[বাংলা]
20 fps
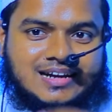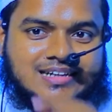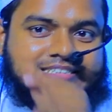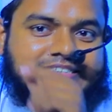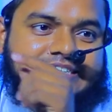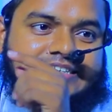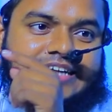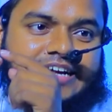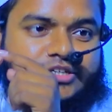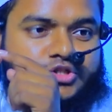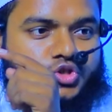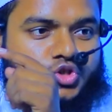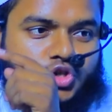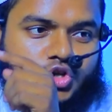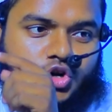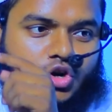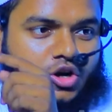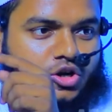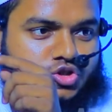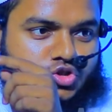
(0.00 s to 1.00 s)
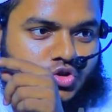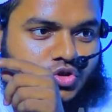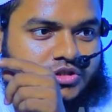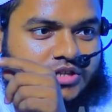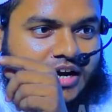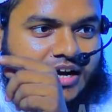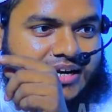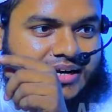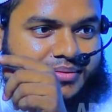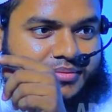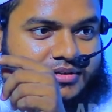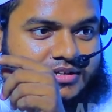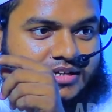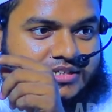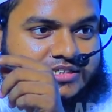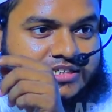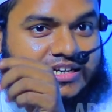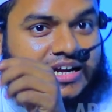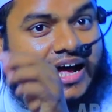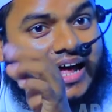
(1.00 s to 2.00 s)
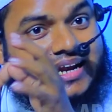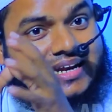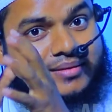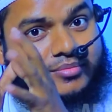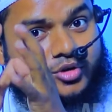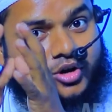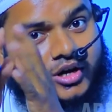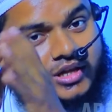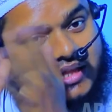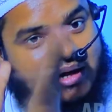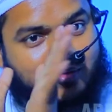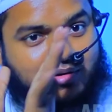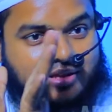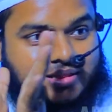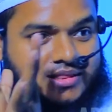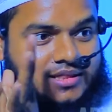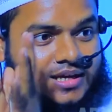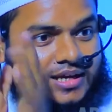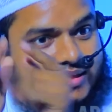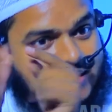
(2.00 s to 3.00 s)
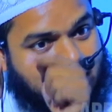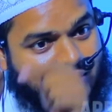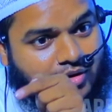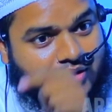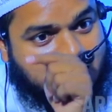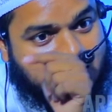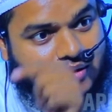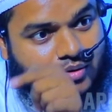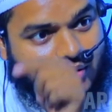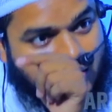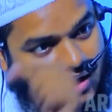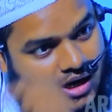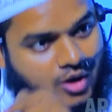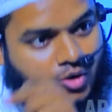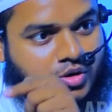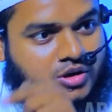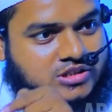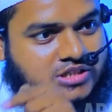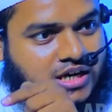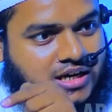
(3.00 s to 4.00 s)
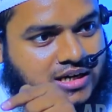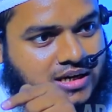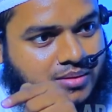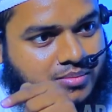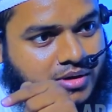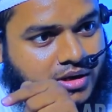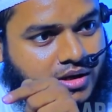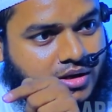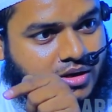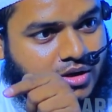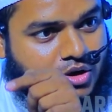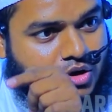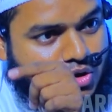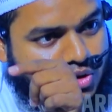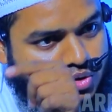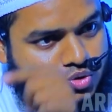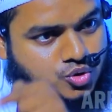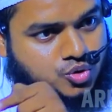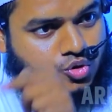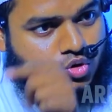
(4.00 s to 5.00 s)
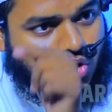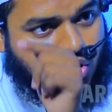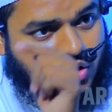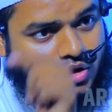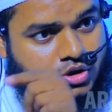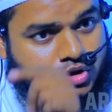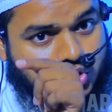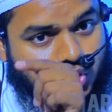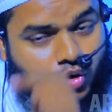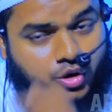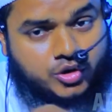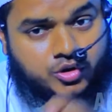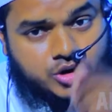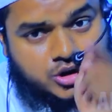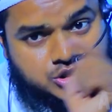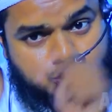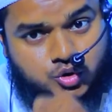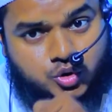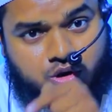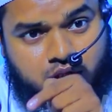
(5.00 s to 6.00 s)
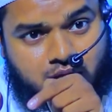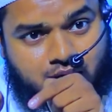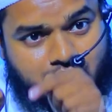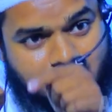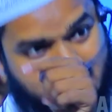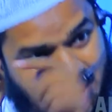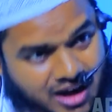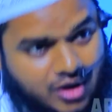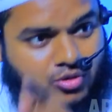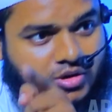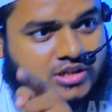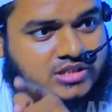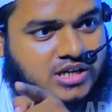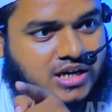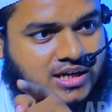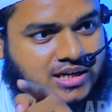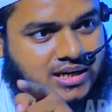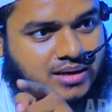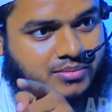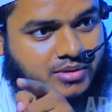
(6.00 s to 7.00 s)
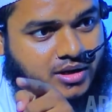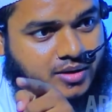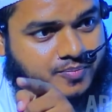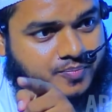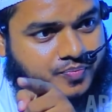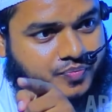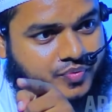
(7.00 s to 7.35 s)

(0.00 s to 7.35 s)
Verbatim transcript: এরা জেনা চুরি করার জন্য জাহান নামে যাচ্ছে না আলেম হয়ে দাওয়াত দিয়ে দাওয়াত দেওয়ার কারণে জাহান নামে যুদ্ধ করে শহীদ হয়ে শহীদ হওয়ার কারণে জাহান নামে